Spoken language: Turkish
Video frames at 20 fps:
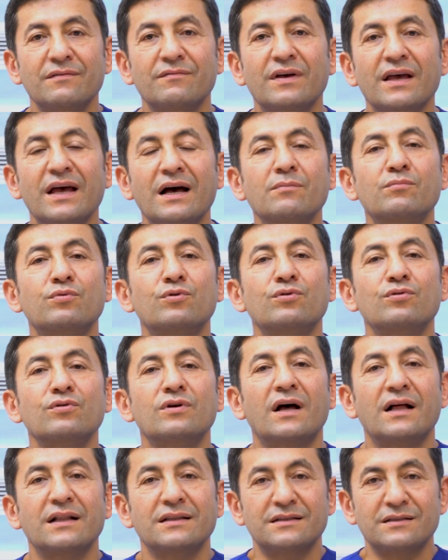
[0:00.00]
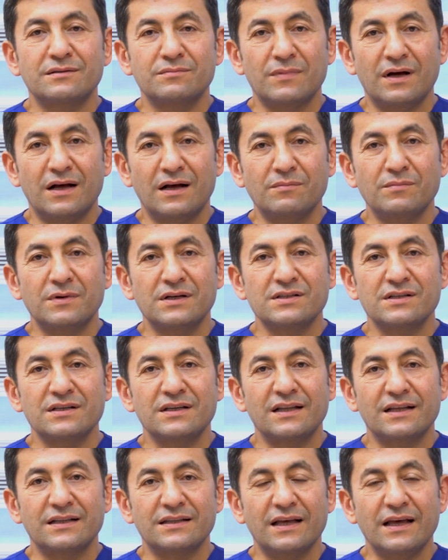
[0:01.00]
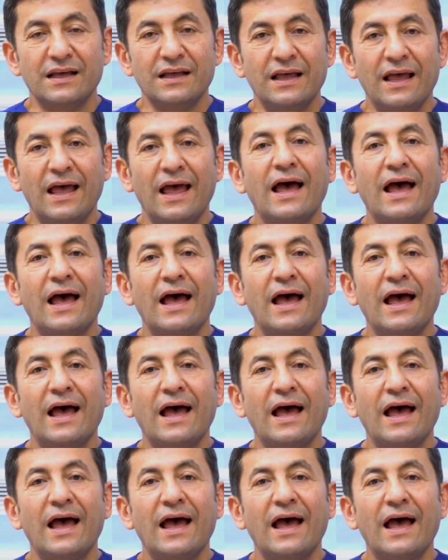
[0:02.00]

veya burun kaldırma amacıyla da